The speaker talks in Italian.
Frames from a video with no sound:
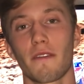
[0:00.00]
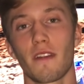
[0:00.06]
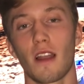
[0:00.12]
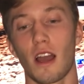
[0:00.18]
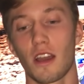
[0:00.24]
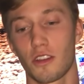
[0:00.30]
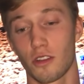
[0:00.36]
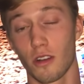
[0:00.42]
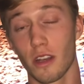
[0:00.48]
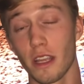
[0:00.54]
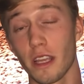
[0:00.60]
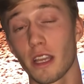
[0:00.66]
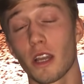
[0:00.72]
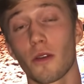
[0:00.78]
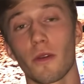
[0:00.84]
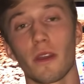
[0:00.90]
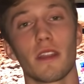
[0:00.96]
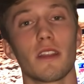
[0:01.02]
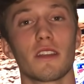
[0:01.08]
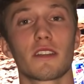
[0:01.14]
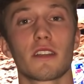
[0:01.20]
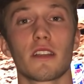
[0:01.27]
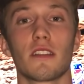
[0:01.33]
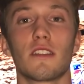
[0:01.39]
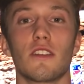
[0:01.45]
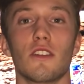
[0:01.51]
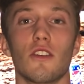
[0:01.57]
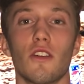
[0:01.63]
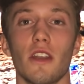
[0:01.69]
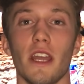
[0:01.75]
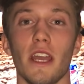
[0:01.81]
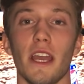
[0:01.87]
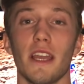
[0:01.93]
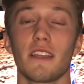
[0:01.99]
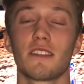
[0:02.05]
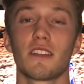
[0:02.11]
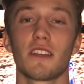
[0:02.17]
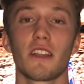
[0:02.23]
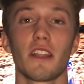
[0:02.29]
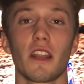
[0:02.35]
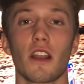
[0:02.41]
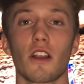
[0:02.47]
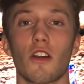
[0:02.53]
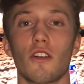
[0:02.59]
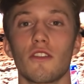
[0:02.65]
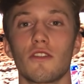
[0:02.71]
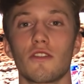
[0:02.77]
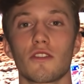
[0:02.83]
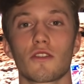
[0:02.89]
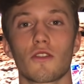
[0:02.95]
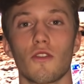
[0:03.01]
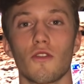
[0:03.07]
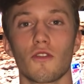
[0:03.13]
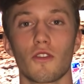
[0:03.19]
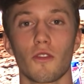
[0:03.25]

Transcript: lascio il link qui in descrizione e inserire il codice sconto